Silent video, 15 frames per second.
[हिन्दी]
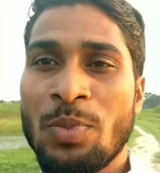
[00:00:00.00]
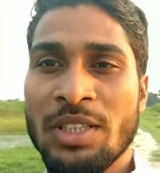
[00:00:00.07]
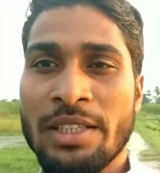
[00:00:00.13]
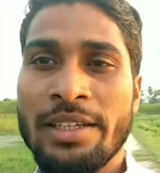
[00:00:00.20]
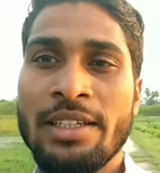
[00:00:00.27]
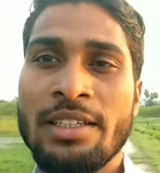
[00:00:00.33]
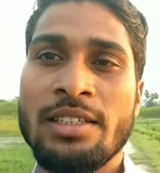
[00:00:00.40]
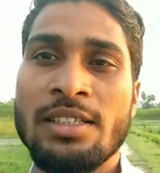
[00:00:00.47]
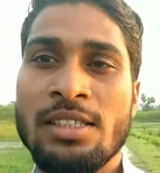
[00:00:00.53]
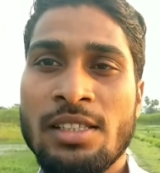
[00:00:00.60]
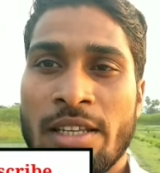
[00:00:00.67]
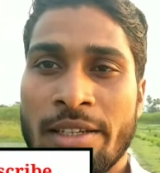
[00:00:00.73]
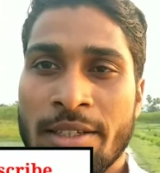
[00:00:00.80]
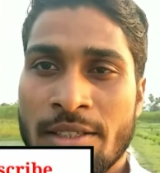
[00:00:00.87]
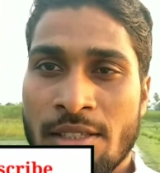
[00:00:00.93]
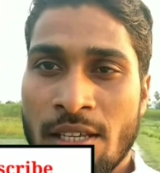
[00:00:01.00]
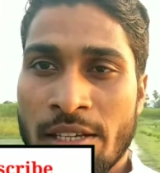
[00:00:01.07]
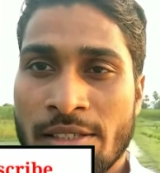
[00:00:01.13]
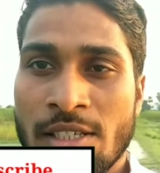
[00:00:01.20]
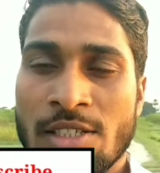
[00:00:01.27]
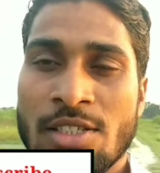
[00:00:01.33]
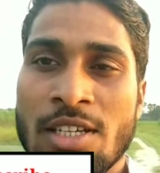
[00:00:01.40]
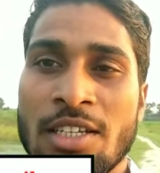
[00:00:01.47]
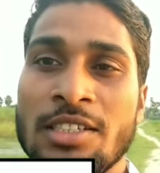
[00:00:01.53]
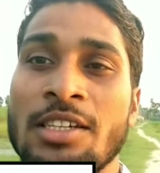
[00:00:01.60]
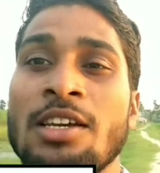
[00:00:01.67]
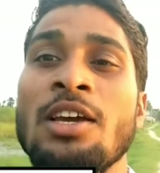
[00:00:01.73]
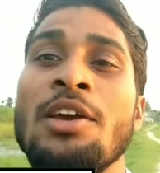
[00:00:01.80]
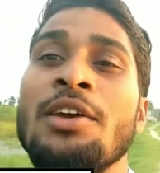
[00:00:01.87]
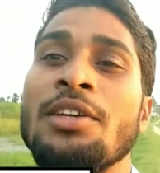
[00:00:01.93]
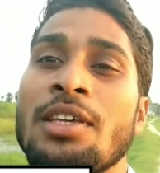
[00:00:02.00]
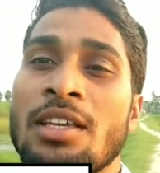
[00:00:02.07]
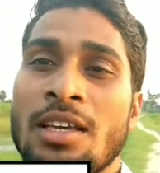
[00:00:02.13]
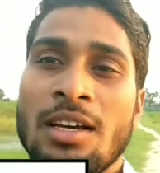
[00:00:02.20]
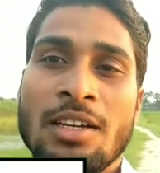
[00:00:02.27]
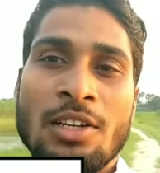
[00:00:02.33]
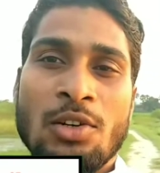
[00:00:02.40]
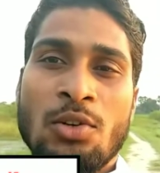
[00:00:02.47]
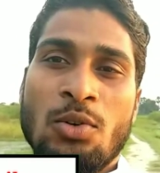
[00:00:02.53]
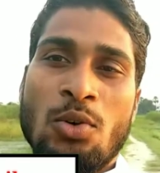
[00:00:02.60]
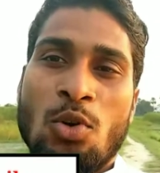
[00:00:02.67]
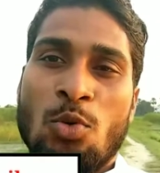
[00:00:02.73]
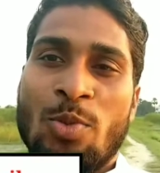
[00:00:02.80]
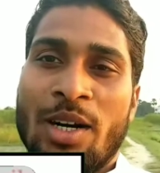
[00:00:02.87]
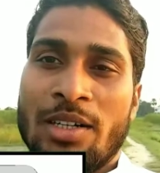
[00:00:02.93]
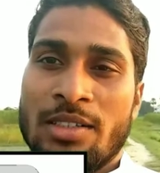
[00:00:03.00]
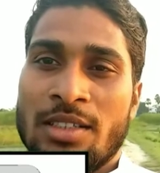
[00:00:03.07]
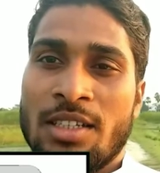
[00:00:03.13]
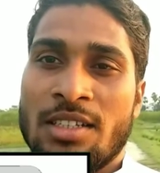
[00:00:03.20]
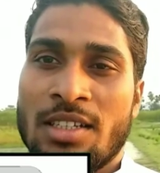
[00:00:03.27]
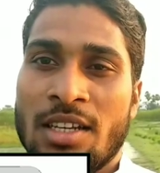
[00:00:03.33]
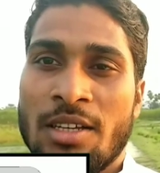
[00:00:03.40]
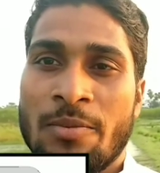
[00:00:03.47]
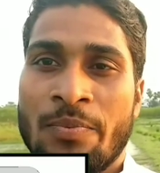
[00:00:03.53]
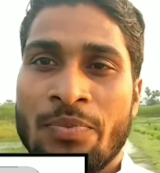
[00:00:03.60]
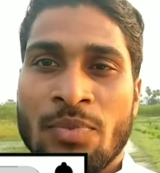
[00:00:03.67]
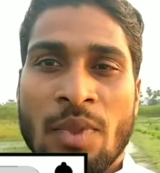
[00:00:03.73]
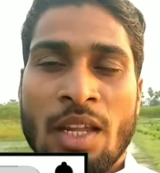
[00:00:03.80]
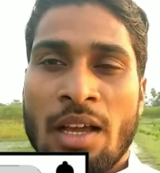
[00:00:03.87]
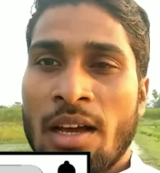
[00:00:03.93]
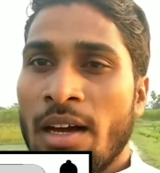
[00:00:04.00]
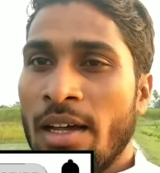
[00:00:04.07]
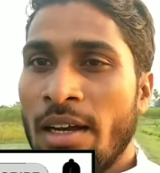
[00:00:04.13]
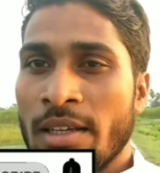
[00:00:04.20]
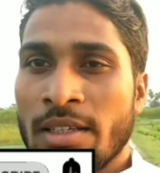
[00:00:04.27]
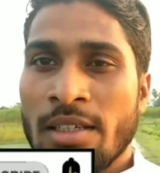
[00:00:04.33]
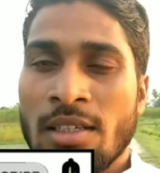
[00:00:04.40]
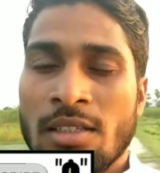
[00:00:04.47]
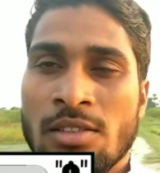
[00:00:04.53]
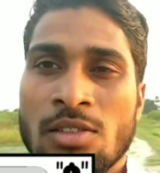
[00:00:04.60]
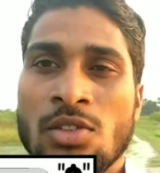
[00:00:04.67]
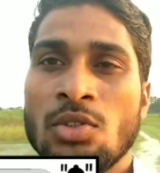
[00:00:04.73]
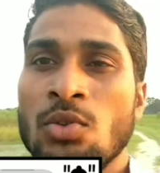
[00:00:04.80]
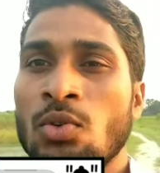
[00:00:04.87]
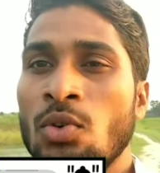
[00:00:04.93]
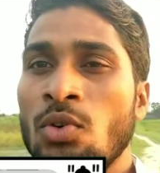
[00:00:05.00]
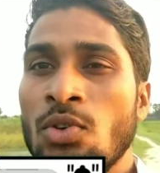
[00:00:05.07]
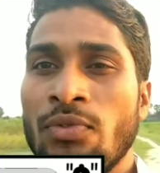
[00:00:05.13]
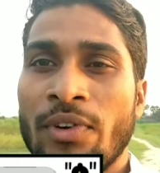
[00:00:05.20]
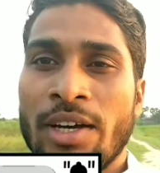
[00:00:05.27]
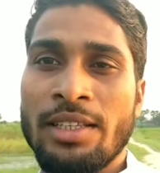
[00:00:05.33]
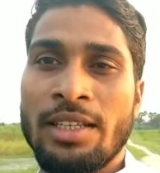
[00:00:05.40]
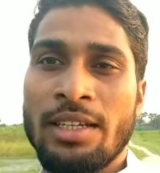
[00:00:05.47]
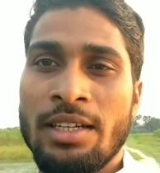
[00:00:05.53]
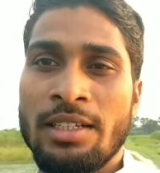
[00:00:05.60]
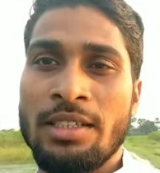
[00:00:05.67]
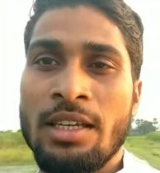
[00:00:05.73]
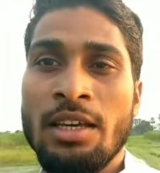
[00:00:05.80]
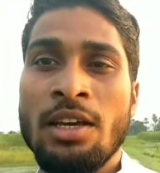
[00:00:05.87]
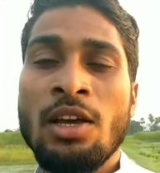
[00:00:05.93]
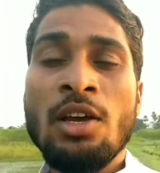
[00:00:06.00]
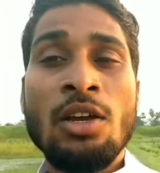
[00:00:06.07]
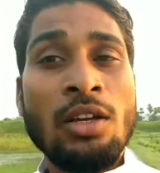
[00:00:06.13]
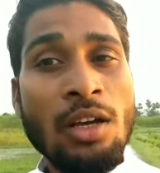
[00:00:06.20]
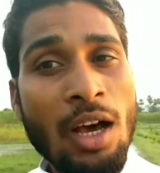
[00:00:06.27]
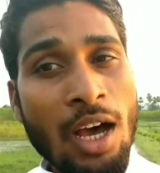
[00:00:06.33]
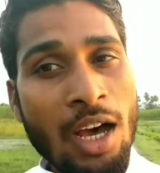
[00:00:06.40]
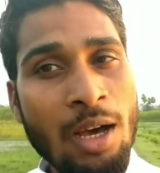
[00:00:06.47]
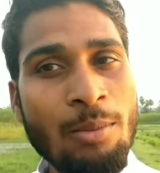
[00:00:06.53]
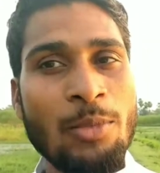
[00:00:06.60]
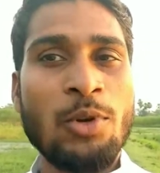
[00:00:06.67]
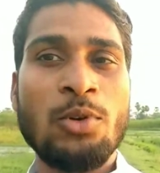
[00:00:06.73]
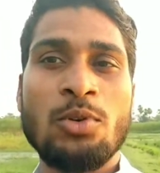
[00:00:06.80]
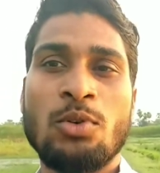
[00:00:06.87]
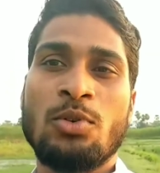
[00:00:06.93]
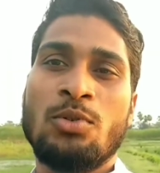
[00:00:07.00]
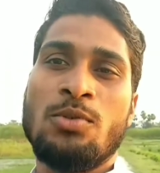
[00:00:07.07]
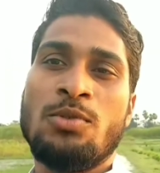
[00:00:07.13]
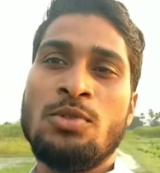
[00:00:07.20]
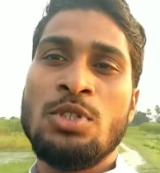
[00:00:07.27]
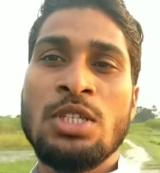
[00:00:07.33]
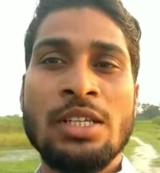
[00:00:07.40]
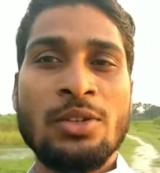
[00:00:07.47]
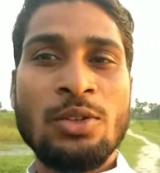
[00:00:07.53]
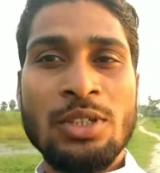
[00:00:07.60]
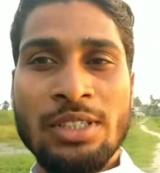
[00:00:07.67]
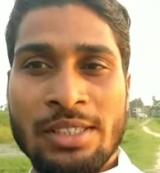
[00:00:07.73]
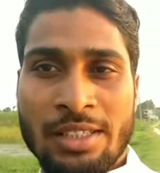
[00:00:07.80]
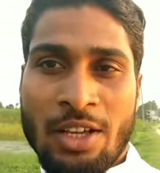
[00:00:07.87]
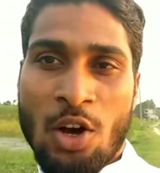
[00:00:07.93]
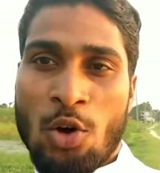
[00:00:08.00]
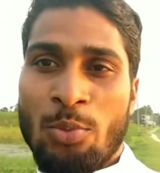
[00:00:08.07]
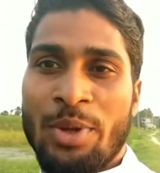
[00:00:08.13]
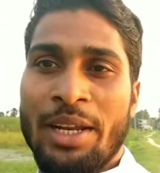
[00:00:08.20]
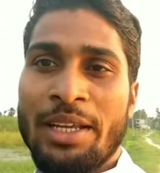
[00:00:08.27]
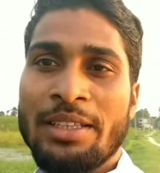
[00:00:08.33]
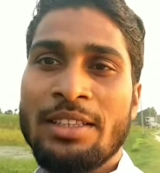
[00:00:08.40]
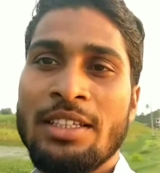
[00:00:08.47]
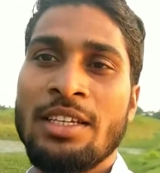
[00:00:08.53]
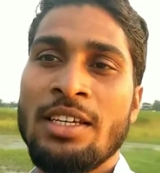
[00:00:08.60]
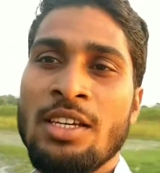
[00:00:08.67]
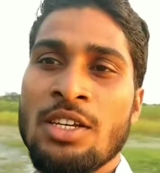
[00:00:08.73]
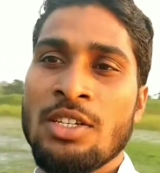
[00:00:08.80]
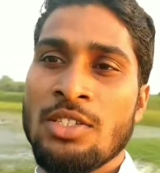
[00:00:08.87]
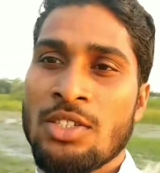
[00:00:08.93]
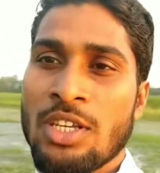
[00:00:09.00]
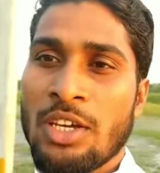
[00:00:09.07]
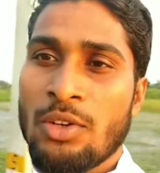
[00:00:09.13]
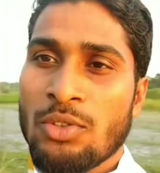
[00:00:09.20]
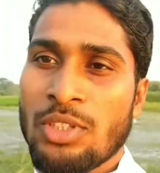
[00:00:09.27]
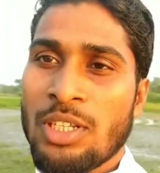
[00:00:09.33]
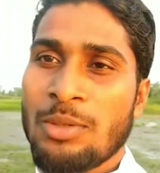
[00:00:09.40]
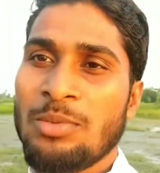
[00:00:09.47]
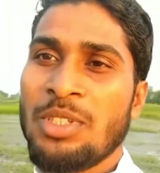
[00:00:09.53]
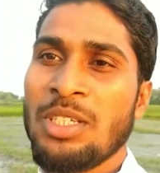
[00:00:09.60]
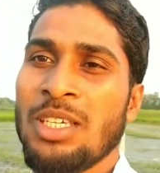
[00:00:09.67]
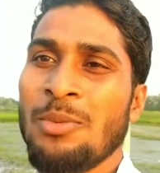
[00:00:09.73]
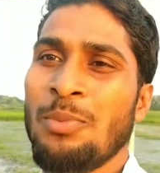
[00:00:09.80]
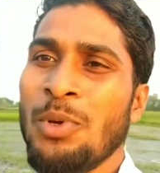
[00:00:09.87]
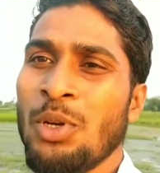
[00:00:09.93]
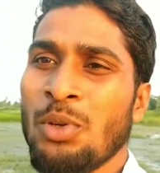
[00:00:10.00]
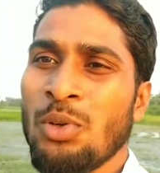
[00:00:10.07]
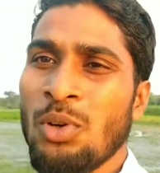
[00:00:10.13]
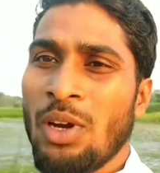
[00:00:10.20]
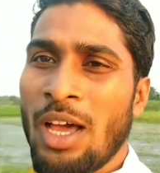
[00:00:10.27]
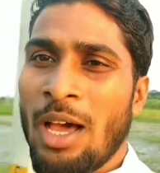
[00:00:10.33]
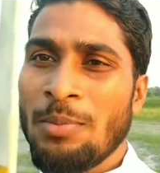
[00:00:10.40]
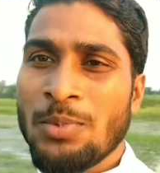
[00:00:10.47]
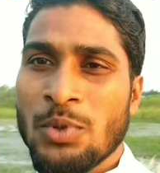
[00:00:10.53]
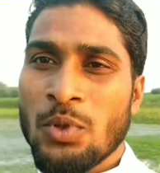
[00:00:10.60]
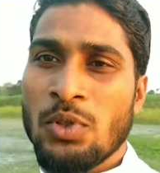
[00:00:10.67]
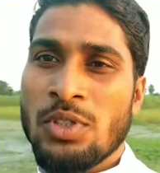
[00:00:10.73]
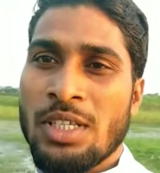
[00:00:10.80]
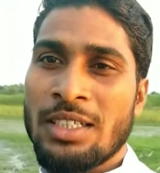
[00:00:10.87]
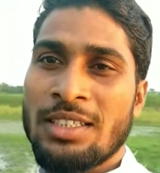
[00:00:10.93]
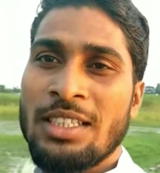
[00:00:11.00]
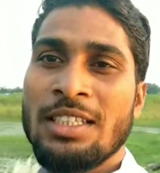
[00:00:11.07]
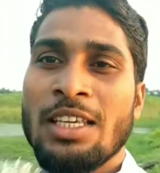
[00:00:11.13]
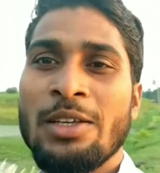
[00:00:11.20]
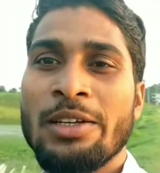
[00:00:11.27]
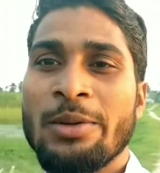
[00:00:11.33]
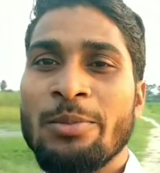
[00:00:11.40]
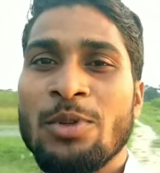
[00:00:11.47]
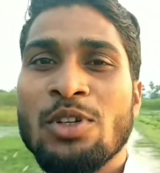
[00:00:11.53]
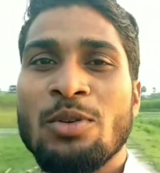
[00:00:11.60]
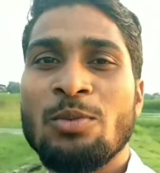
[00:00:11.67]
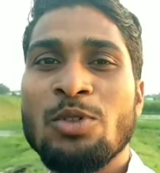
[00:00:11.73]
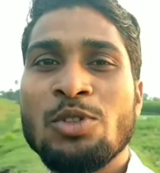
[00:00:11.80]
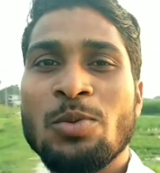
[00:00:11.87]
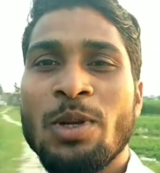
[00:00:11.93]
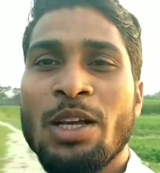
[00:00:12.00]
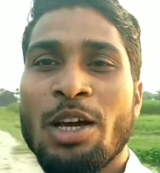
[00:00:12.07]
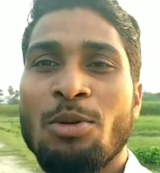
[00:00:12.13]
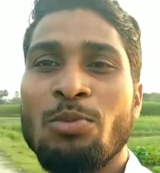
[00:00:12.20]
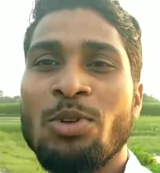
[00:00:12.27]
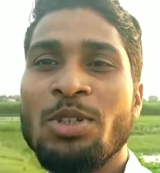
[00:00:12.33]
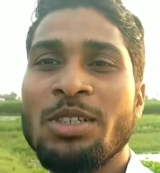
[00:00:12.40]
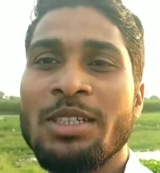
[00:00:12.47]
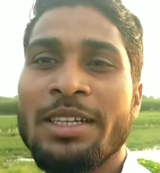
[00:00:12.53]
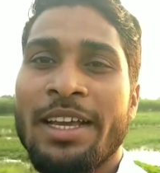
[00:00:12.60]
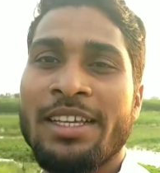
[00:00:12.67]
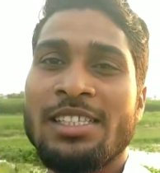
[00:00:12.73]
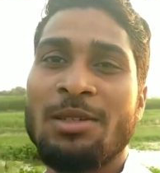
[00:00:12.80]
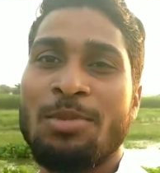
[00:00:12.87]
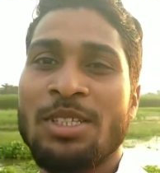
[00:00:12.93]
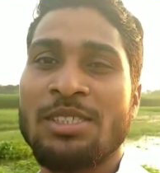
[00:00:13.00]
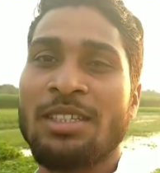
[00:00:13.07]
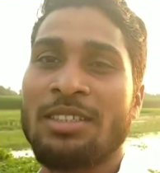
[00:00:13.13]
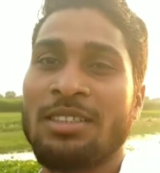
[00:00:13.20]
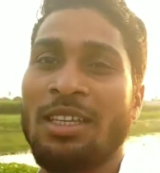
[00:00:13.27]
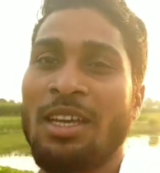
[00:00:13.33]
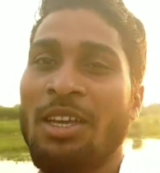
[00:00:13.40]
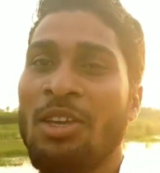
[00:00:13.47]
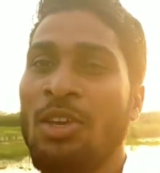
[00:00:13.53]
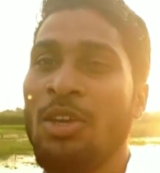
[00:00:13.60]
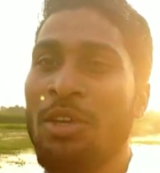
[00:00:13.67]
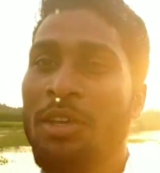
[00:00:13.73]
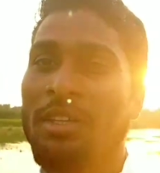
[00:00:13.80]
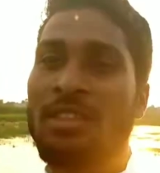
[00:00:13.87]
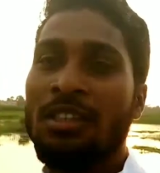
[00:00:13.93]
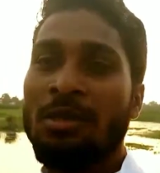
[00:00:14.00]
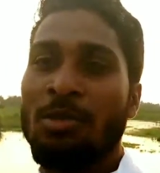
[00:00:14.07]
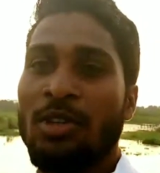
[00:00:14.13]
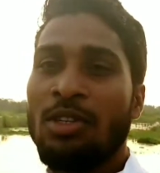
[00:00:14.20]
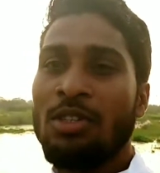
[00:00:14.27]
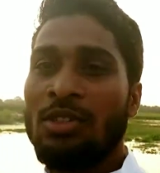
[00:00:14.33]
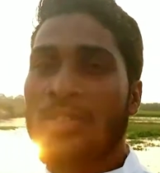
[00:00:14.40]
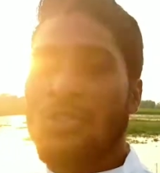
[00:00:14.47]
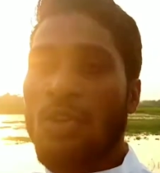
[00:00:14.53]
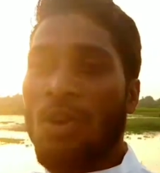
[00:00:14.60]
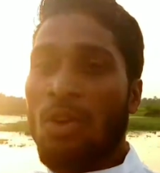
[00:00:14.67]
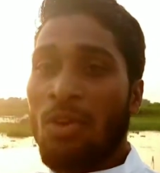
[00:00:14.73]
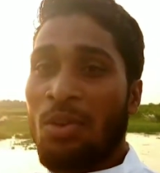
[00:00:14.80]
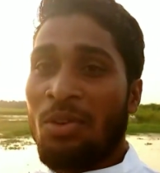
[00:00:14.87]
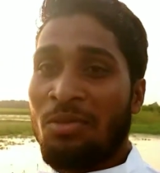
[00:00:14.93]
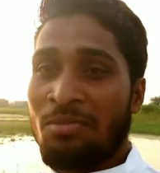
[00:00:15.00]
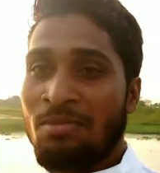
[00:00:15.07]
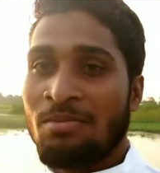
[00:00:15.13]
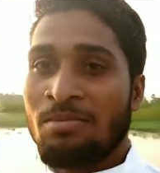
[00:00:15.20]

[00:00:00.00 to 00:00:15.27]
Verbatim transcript: को पता नहीं किस तरह की सियासत चाहिए कि यहाँ के लोगों को बांट दिया जाए हालांकि इससे कोई फ़ायदा नहीं है आम लोगों को जो इस गांव में रहते हैं चारों तरफ देखिए बिल्कुल आप सोच सकते हैं कि एक म्यूनसिपल कॉरपोरेशन कैसे बन सकता है इतनी बड़ी चौर